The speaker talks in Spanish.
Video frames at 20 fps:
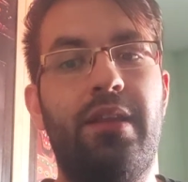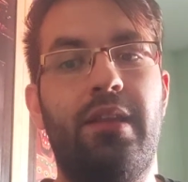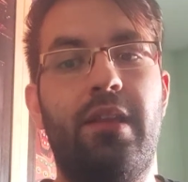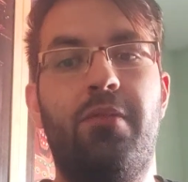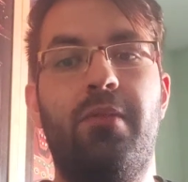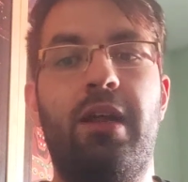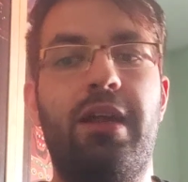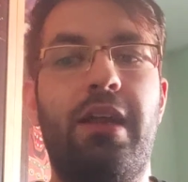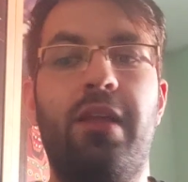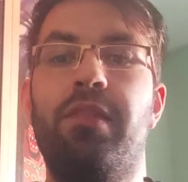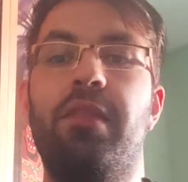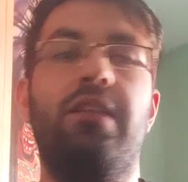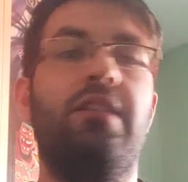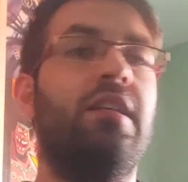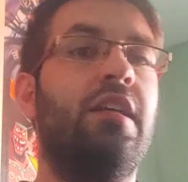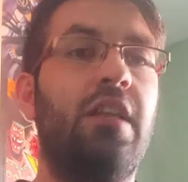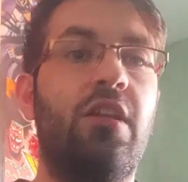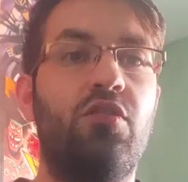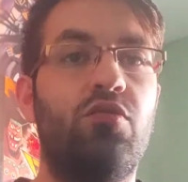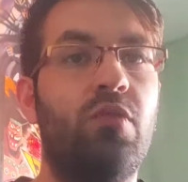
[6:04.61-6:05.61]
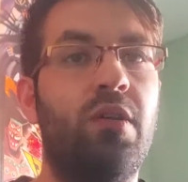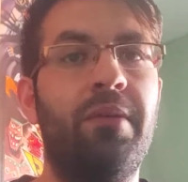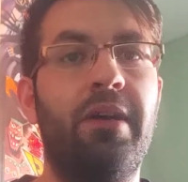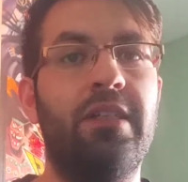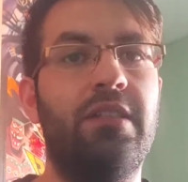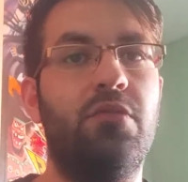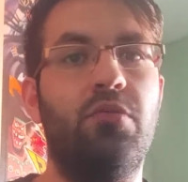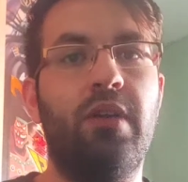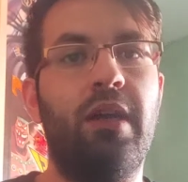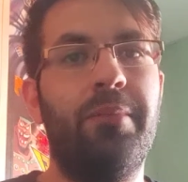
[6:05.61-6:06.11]
te hablarán de series nuevas,
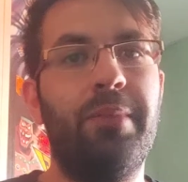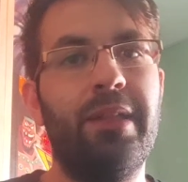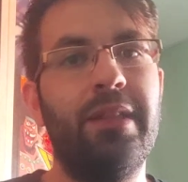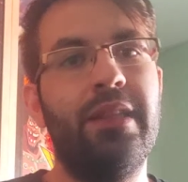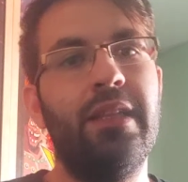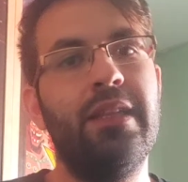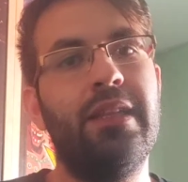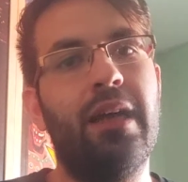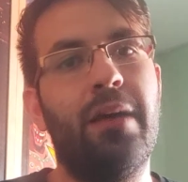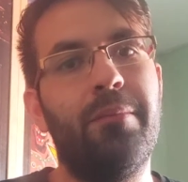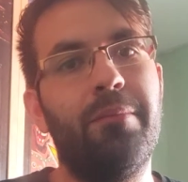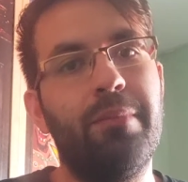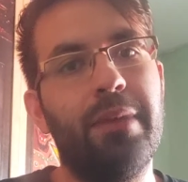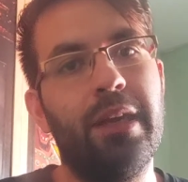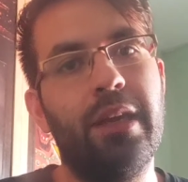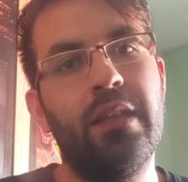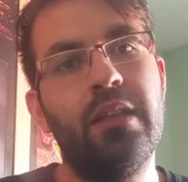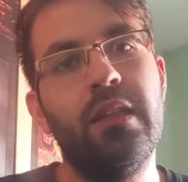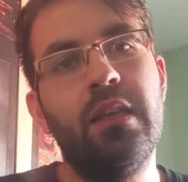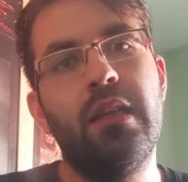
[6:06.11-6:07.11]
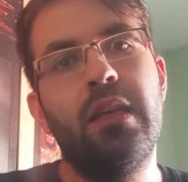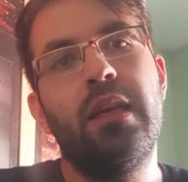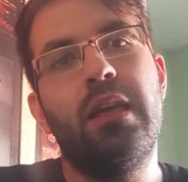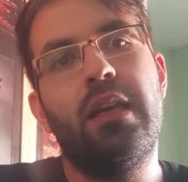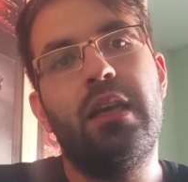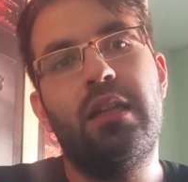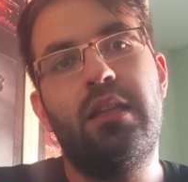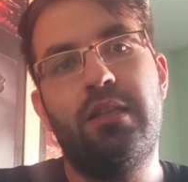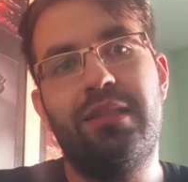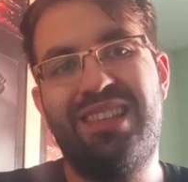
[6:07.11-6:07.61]
seguramente también
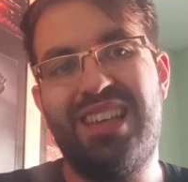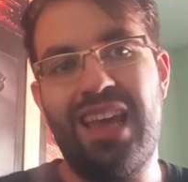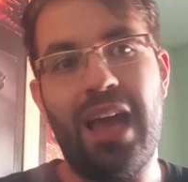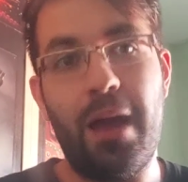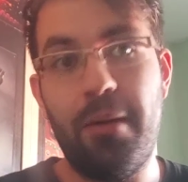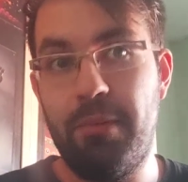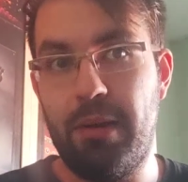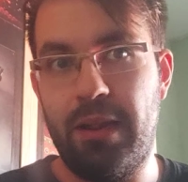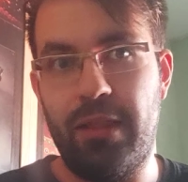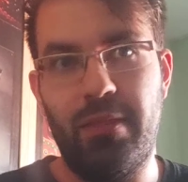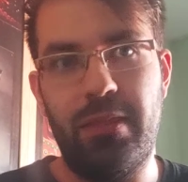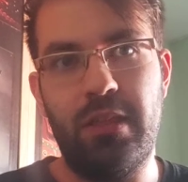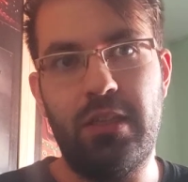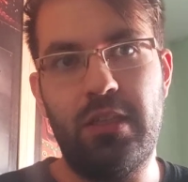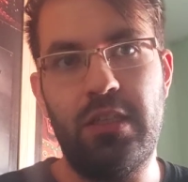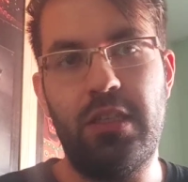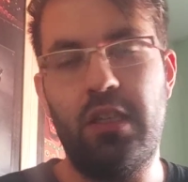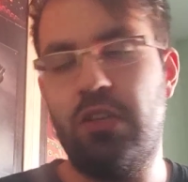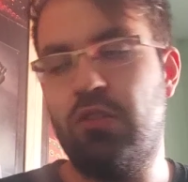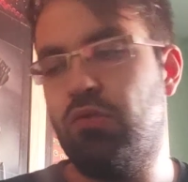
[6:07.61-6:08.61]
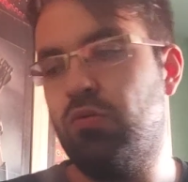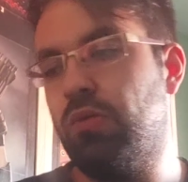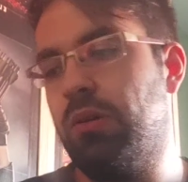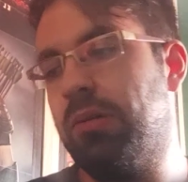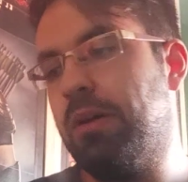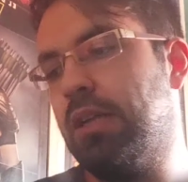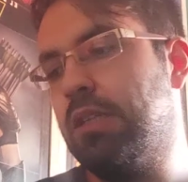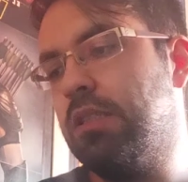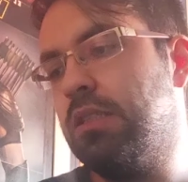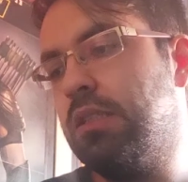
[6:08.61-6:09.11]
eh, te hablen de series
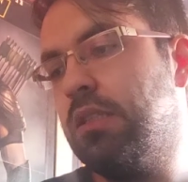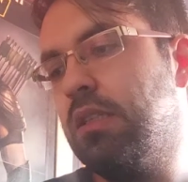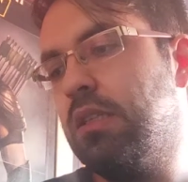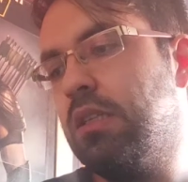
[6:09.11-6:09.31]
nuevas.